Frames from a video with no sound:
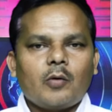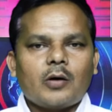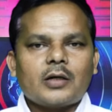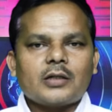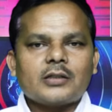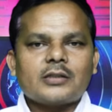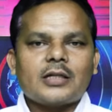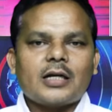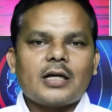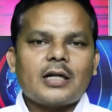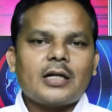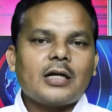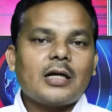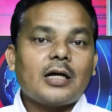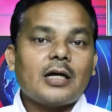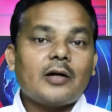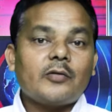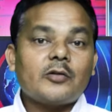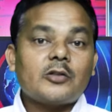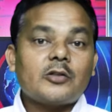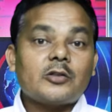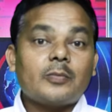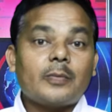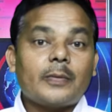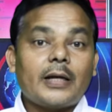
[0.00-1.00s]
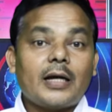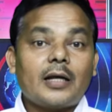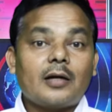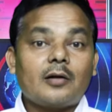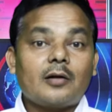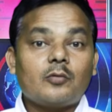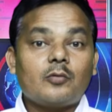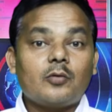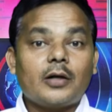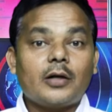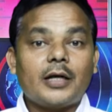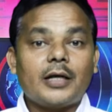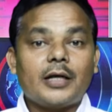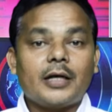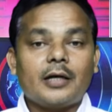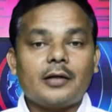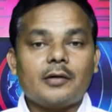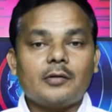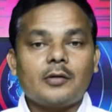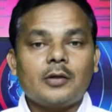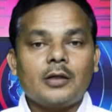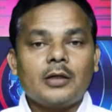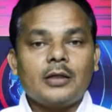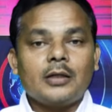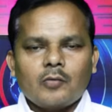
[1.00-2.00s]
ఒకసారిగా విస్మయానికి గురయ్యారు
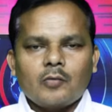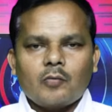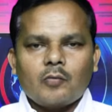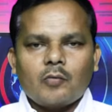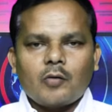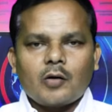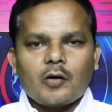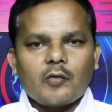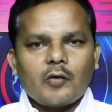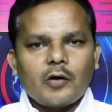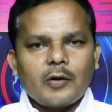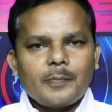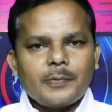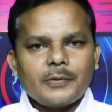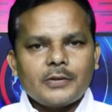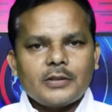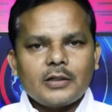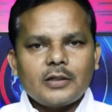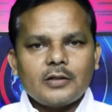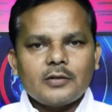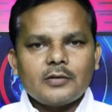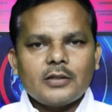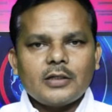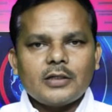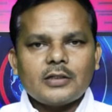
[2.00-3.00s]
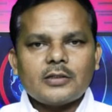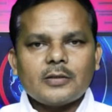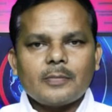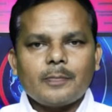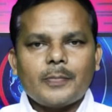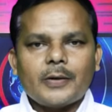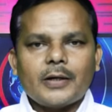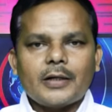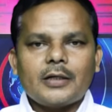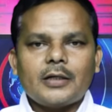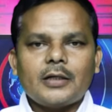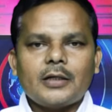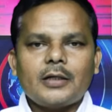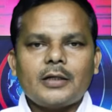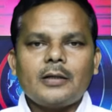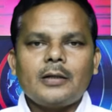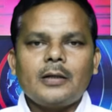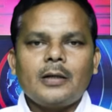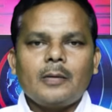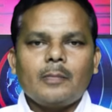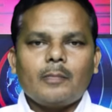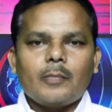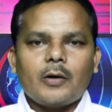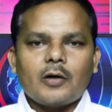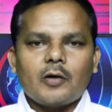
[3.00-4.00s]
ఒకవైపు తెలుగుదేశం పార్టీ
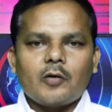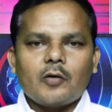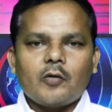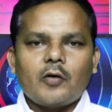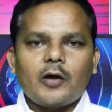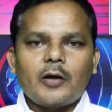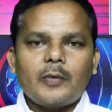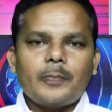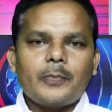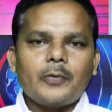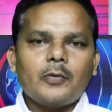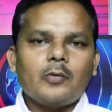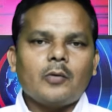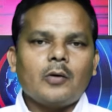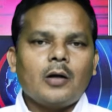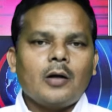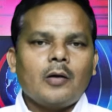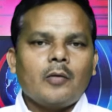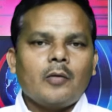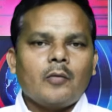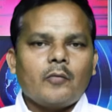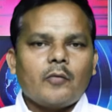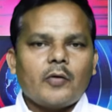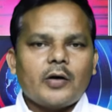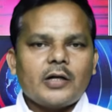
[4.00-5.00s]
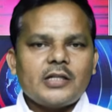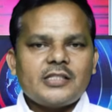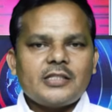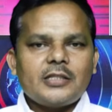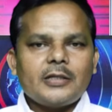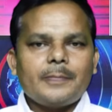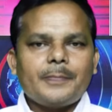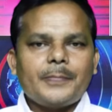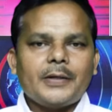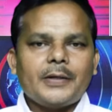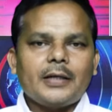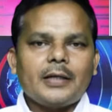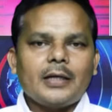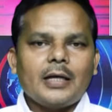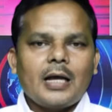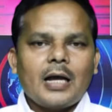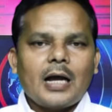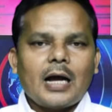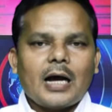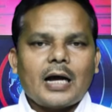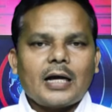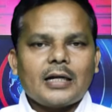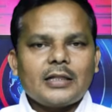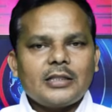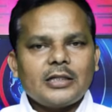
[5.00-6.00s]
మరోవైపు వైసీపీ
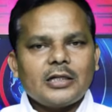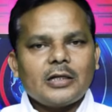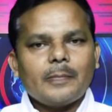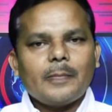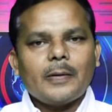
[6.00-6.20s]
ఆర్థిక